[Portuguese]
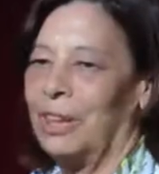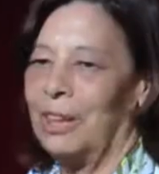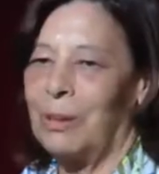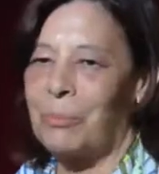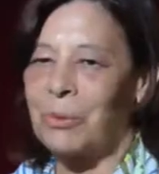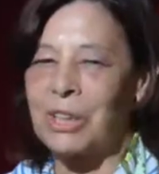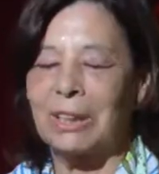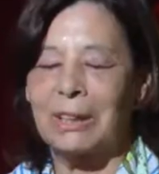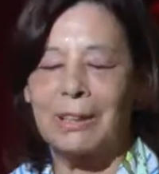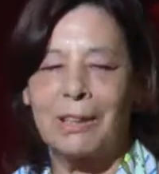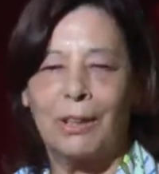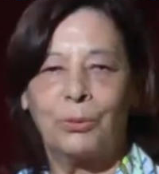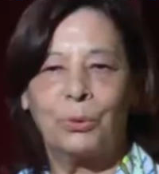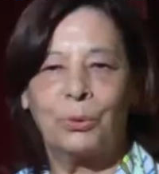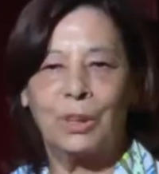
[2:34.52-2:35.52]
de,
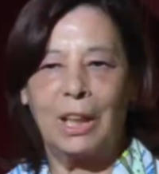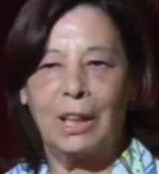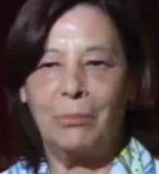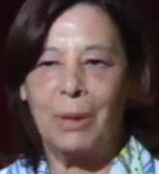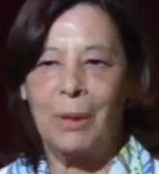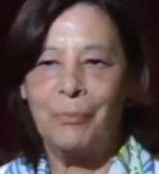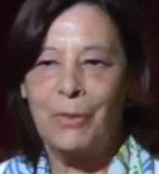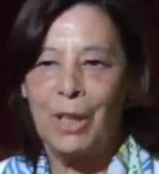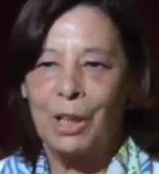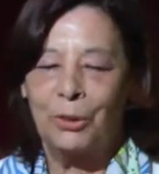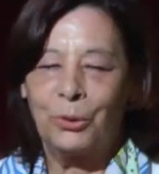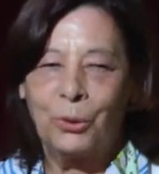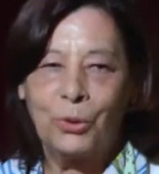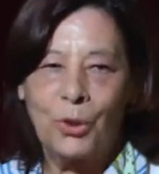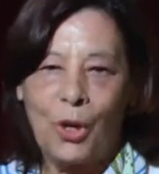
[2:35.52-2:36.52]
apresentação do tema
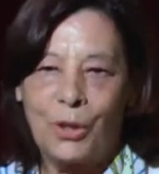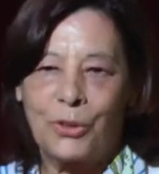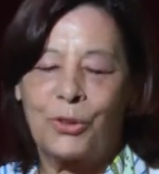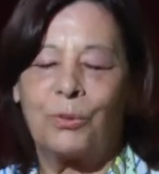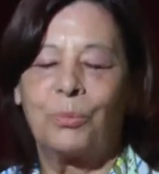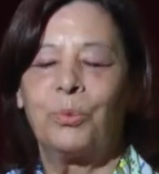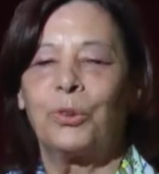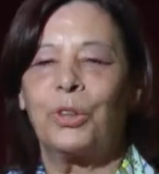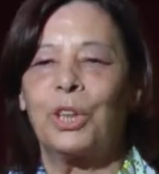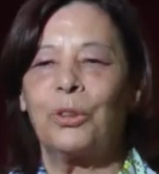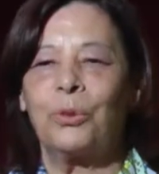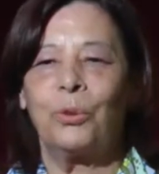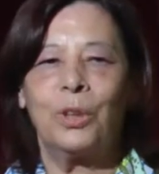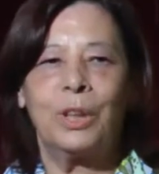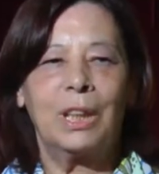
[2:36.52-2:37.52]
do nosso
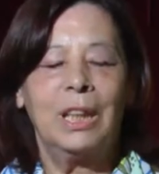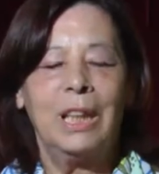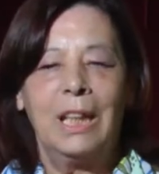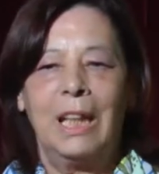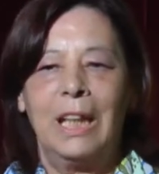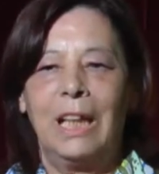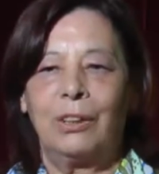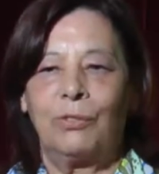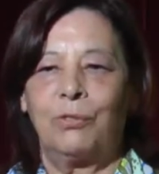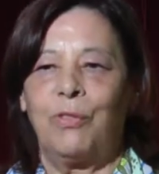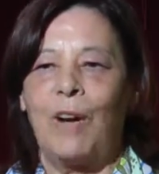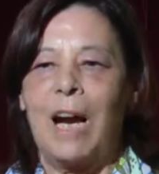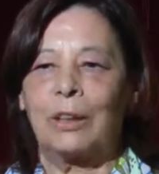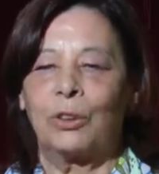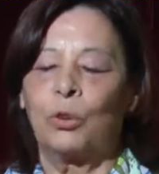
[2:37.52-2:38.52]
moderador, é de
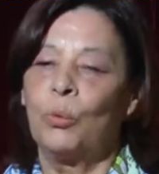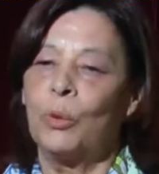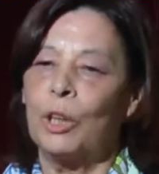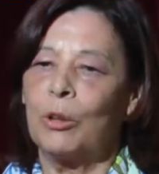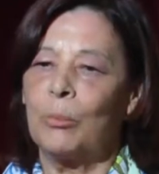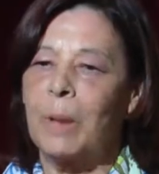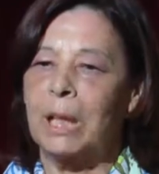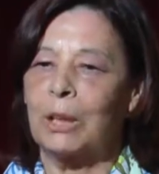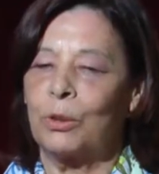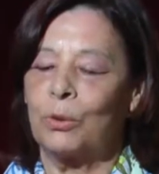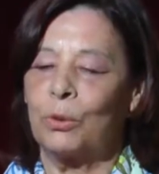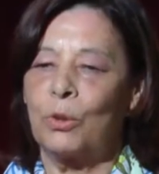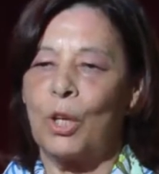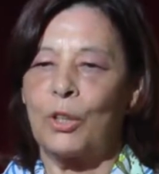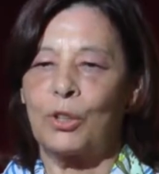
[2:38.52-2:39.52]
facto um
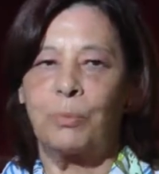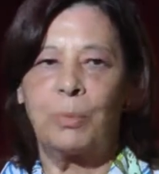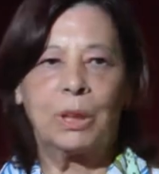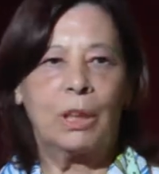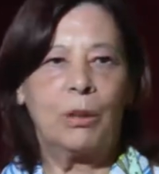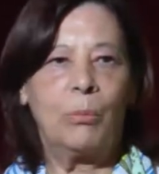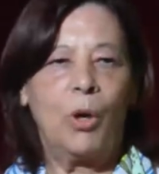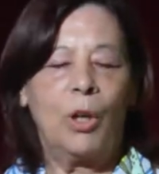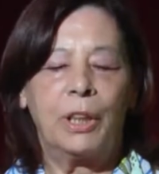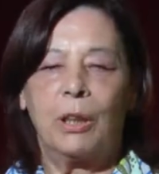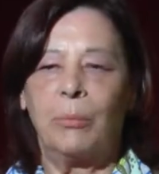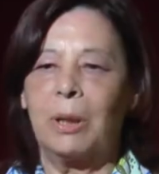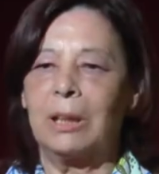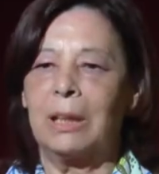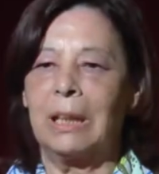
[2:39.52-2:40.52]
elemento do nosso património
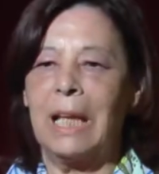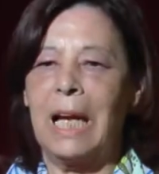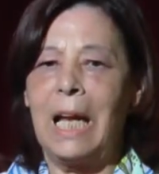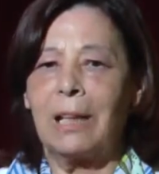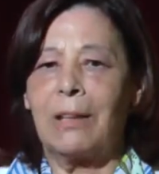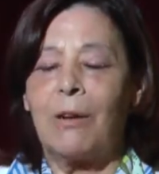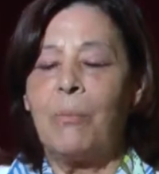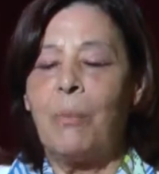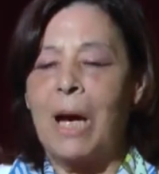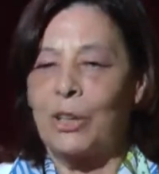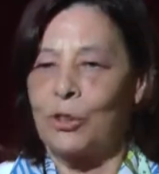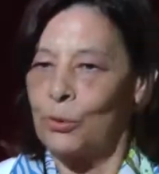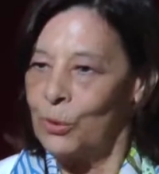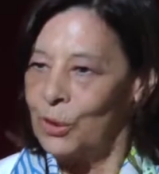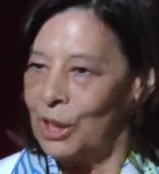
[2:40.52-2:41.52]
imaterial que
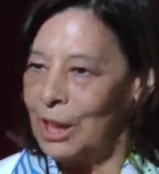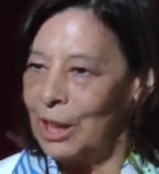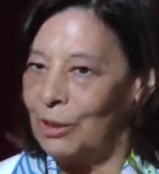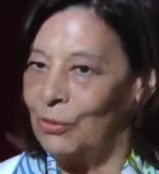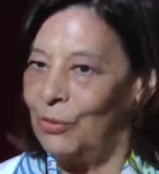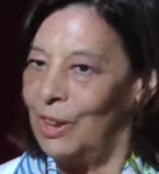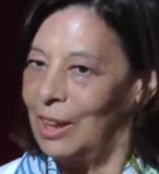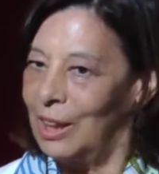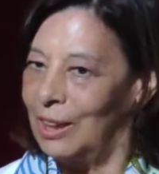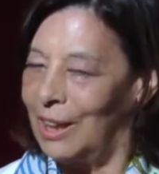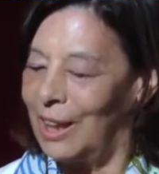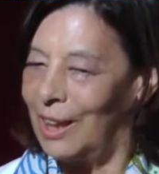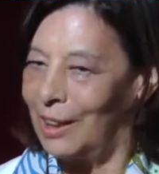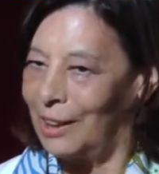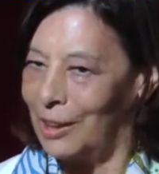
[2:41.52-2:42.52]
mais nos identifica,
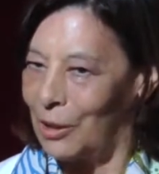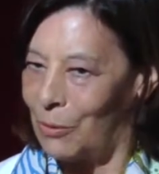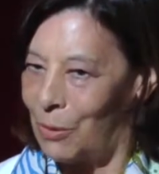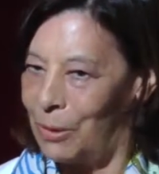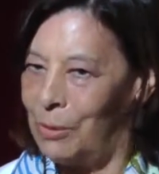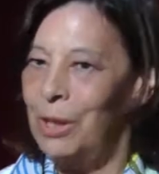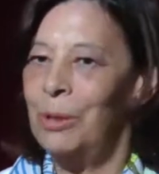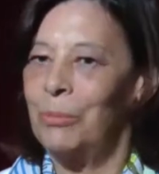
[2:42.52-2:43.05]
que é a língua.